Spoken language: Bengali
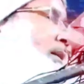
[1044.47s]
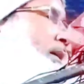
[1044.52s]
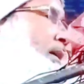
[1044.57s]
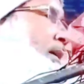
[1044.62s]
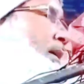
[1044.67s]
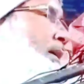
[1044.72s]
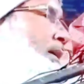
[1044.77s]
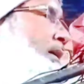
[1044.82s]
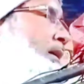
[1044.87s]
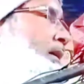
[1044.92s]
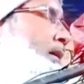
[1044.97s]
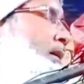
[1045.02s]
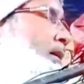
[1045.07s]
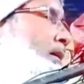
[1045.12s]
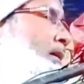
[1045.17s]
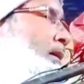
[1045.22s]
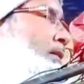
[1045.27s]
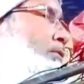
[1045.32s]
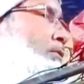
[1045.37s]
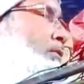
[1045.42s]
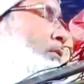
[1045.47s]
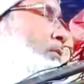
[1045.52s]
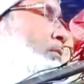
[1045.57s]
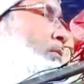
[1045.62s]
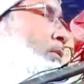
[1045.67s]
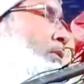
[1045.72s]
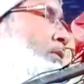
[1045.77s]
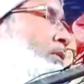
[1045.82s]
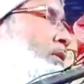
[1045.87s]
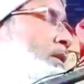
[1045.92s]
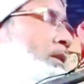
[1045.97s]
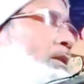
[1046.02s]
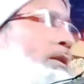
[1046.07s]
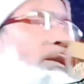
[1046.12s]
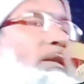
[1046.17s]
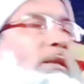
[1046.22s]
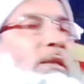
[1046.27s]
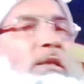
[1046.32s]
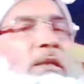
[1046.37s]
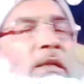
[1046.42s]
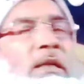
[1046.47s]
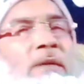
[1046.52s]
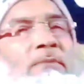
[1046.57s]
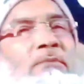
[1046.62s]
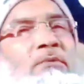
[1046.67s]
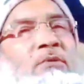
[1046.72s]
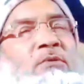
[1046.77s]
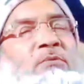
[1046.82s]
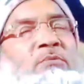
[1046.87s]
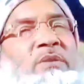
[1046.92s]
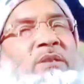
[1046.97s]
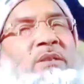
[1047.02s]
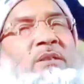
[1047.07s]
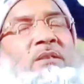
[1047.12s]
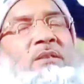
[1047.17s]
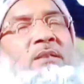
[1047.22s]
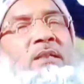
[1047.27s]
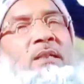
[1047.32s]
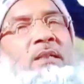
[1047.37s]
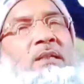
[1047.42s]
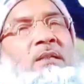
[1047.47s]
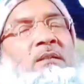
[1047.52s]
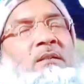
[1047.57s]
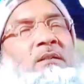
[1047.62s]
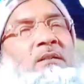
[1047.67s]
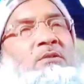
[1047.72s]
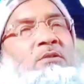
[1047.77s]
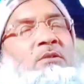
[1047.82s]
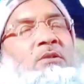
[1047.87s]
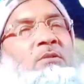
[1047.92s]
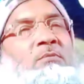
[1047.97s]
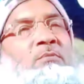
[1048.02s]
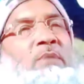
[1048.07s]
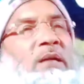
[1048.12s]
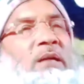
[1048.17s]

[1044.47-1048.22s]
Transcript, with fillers: তাহলে রাসুল বলছেন এমন বেটি ছেলে যদি